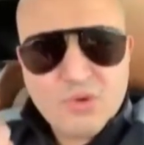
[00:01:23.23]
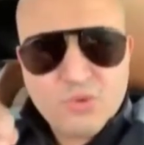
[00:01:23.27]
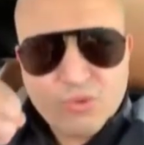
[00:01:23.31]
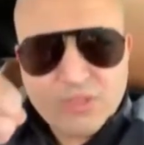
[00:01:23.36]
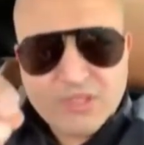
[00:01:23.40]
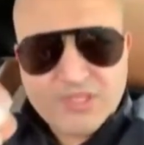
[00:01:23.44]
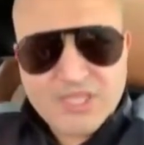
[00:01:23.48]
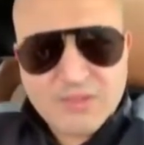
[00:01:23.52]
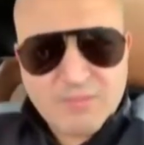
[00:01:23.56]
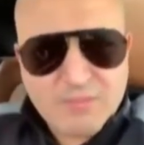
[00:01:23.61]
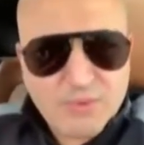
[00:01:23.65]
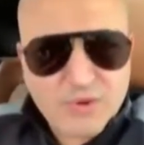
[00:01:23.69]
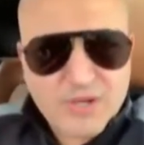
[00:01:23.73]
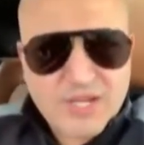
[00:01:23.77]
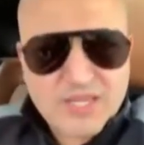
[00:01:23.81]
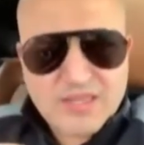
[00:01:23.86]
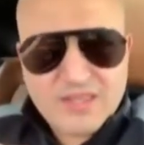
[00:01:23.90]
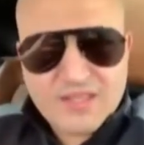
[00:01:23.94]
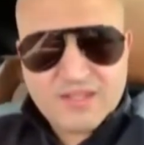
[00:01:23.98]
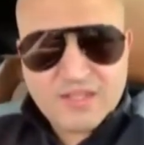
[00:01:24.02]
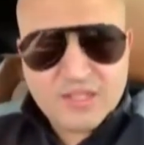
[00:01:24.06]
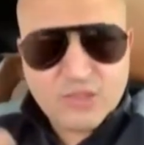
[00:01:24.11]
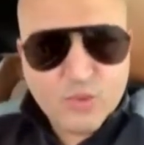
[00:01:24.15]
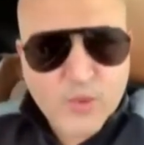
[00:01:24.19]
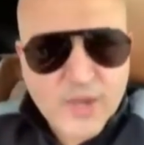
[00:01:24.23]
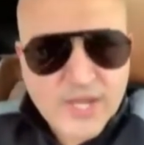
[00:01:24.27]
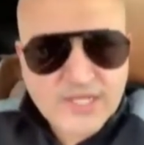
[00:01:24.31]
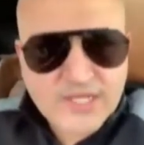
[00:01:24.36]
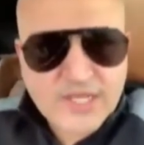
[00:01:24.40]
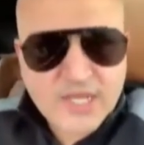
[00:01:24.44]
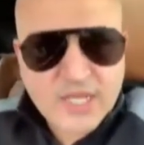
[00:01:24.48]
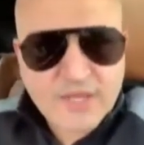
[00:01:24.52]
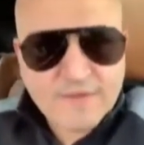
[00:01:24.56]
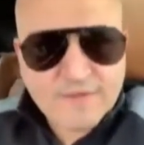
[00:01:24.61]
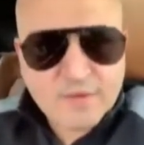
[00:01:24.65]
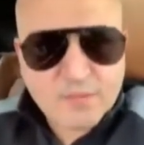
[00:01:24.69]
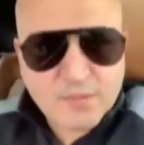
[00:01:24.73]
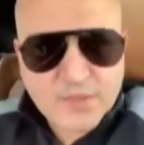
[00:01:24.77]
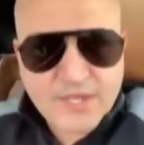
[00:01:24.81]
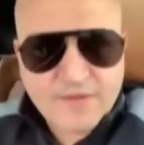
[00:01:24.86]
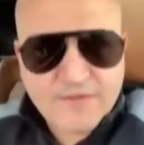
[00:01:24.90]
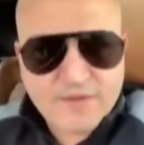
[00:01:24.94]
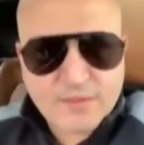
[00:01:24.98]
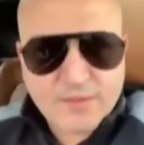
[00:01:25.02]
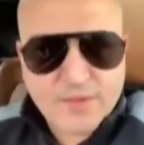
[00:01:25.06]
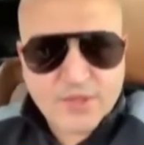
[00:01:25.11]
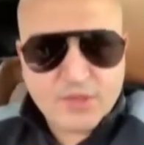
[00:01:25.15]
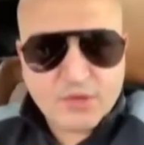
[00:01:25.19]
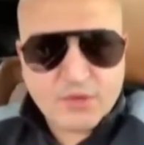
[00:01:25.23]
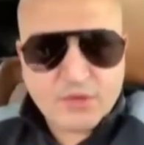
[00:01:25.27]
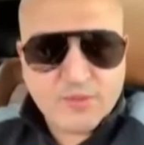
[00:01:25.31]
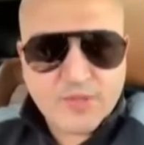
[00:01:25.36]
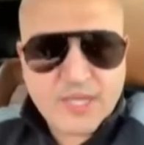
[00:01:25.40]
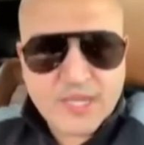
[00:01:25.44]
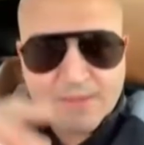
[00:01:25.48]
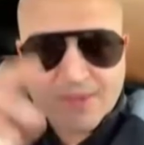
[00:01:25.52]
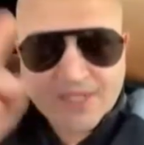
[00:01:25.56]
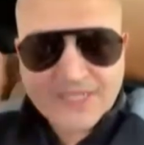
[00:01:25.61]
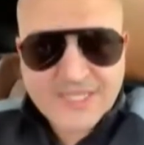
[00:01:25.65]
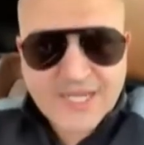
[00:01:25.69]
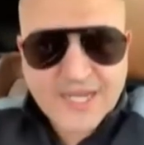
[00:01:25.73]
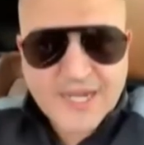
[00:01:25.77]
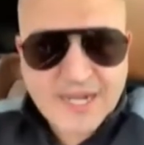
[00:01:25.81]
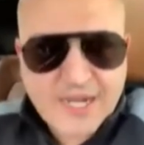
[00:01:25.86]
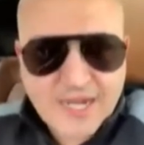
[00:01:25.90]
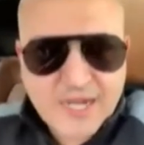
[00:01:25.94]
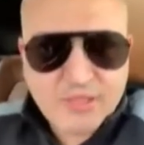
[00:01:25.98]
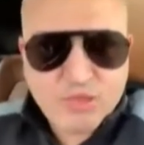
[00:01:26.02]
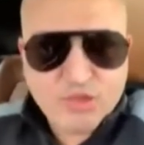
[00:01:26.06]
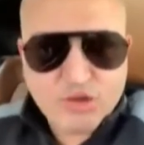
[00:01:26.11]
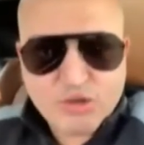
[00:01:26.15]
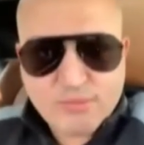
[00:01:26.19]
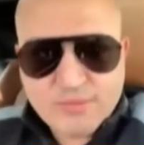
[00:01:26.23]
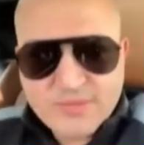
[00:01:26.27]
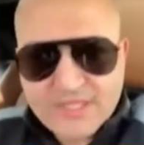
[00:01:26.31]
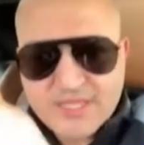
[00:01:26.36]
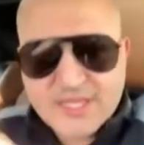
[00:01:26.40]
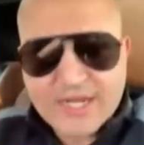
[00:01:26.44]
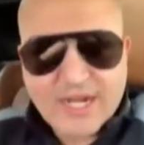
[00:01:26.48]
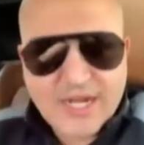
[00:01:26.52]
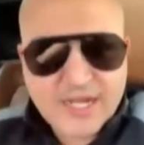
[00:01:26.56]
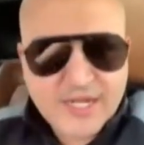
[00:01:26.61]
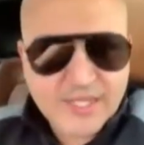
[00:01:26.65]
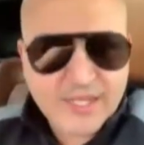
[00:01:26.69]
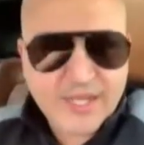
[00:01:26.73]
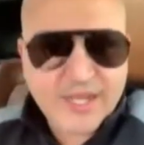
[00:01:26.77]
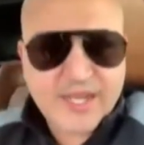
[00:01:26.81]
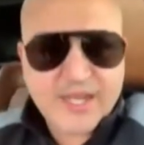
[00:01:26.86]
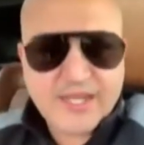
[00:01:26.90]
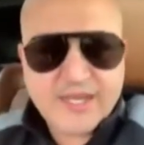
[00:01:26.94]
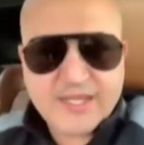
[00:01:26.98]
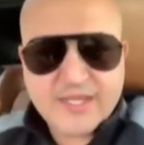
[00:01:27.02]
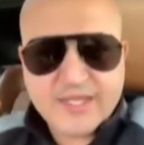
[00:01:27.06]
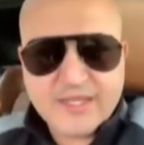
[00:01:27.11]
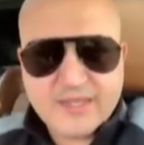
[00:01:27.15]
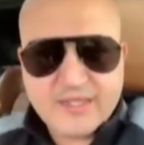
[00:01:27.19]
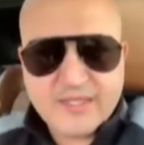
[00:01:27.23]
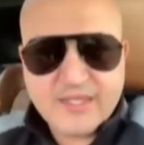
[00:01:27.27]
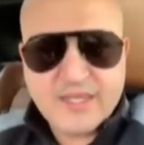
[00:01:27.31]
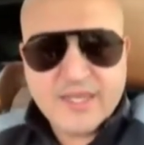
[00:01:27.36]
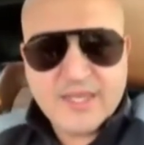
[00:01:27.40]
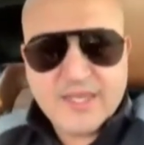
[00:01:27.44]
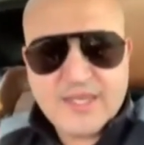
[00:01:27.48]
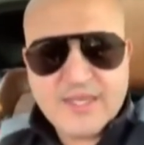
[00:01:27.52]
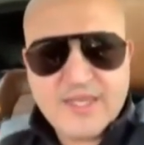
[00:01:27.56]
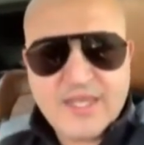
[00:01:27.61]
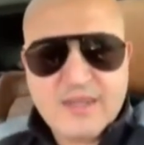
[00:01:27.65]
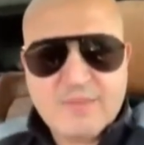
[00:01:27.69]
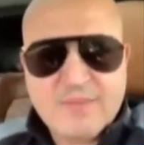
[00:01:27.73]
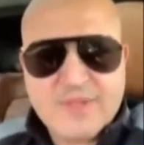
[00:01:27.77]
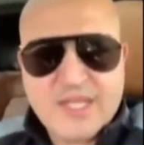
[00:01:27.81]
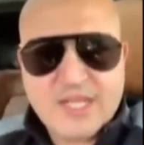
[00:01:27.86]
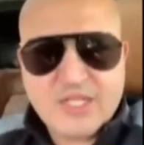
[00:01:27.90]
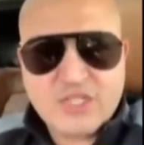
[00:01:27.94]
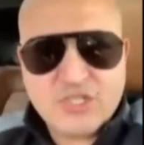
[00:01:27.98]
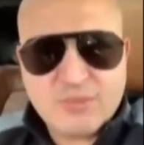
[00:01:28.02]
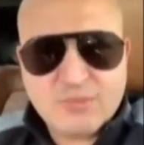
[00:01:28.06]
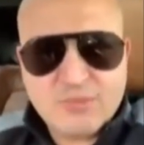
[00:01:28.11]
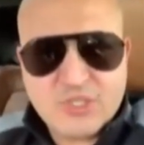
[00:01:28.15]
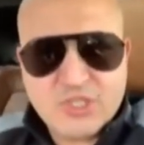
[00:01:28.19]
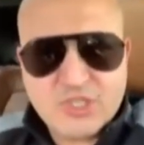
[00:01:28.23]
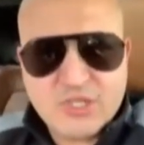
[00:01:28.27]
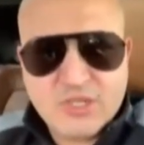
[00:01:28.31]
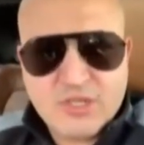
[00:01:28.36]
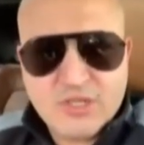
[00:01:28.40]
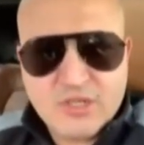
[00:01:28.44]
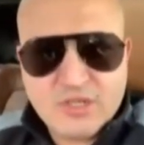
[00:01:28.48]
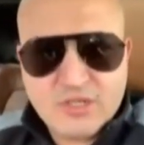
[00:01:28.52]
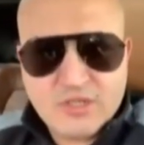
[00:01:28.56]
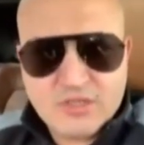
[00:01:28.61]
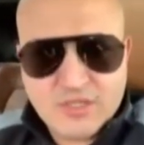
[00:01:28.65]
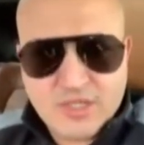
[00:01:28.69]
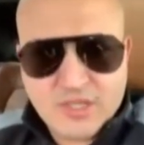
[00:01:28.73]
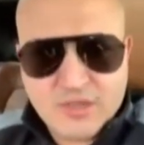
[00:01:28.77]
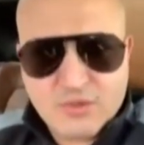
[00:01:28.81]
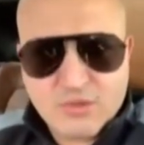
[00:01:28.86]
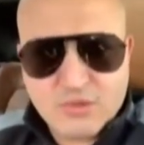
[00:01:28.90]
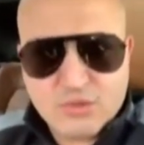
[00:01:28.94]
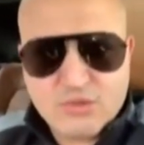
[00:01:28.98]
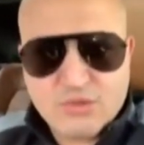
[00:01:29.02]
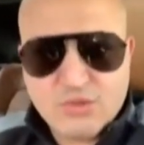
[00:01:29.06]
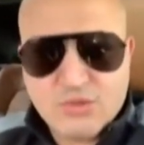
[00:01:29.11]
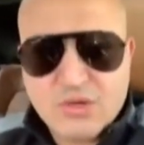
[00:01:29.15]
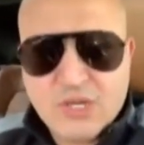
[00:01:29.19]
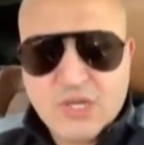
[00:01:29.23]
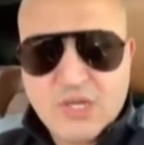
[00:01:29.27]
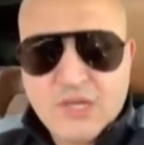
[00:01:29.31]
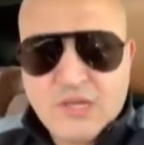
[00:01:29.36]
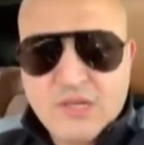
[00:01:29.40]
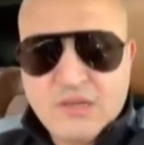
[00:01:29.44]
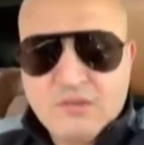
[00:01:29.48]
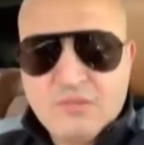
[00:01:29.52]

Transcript: وتسبوا كذا تتواسى كيفكم كيفهم هذوك وكيما صار على ذوكم يصير علي عليك انت اللي ما تحشمش داكوردو